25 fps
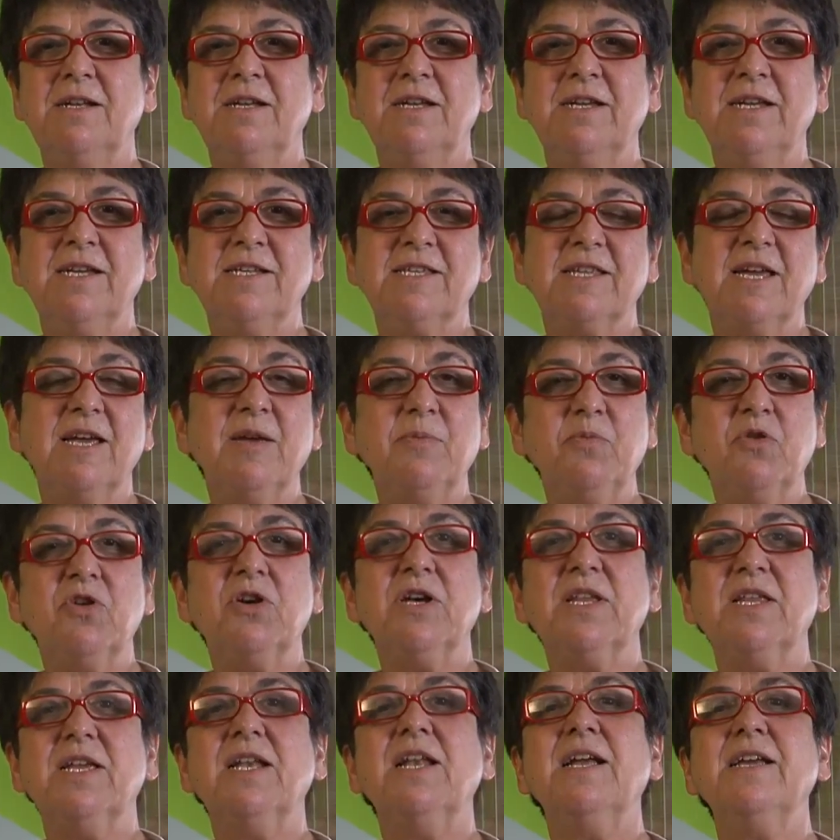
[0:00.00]
esta
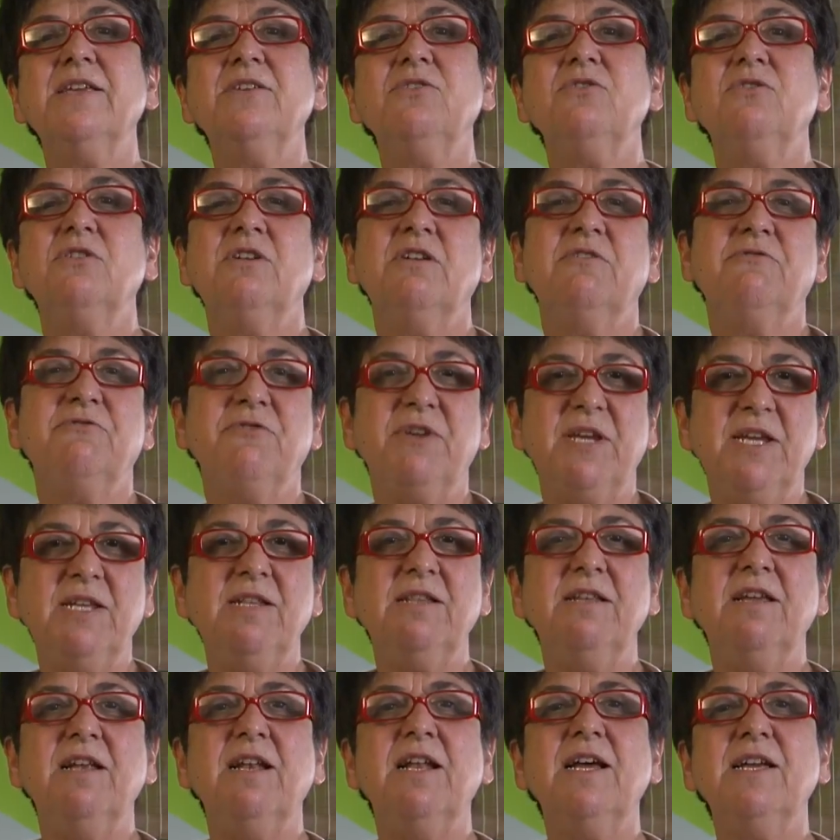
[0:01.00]
época del año, del
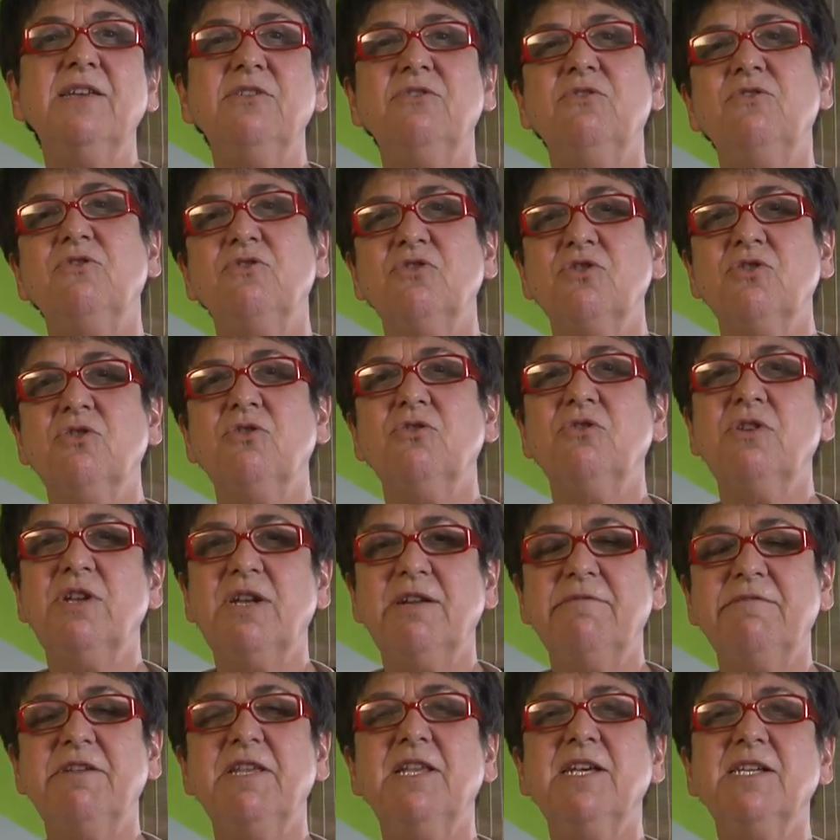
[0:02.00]
fin del año, no solo de
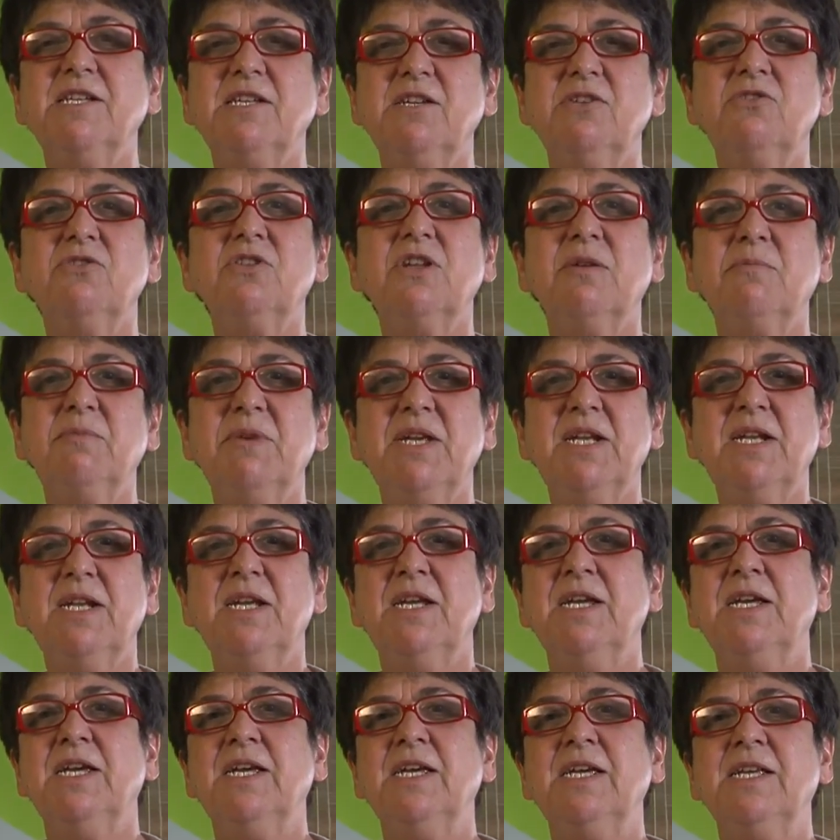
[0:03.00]
Navidad, sino también
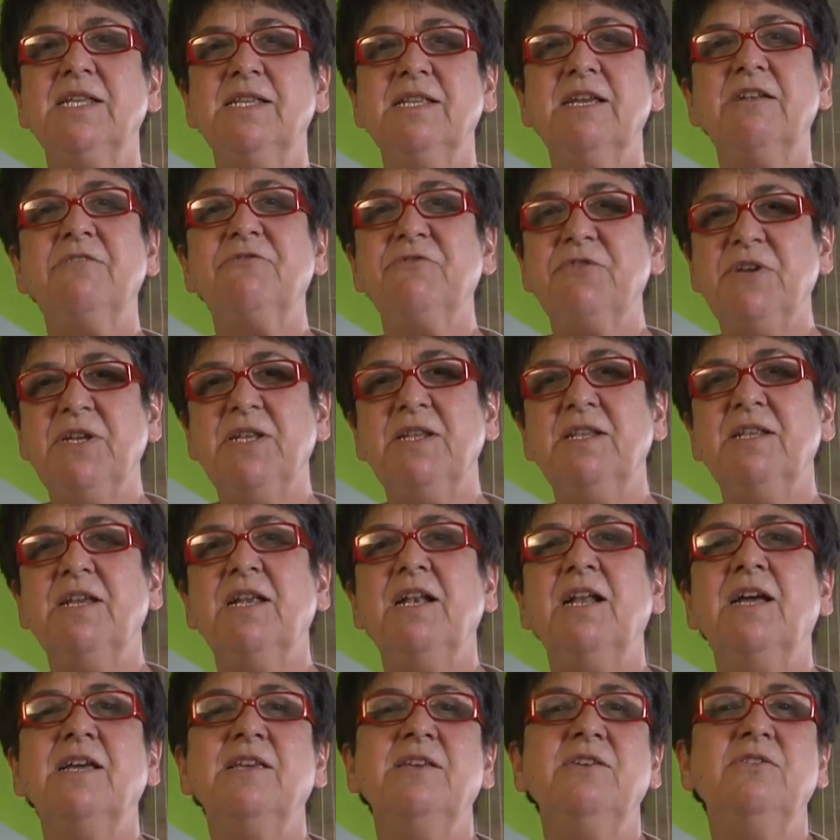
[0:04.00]
del fin
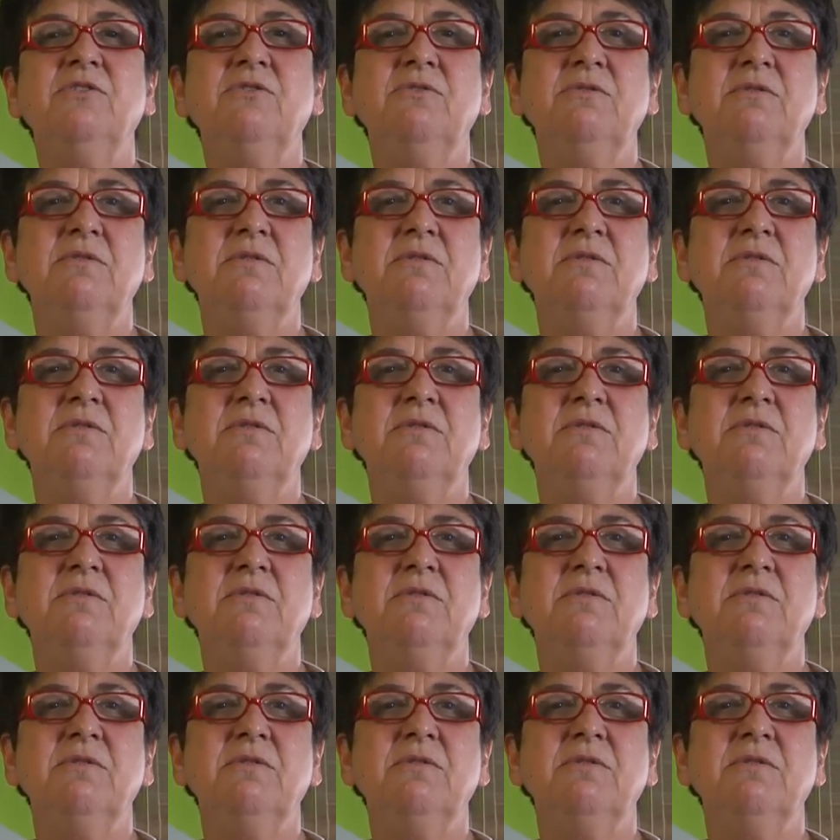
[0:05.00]
del año.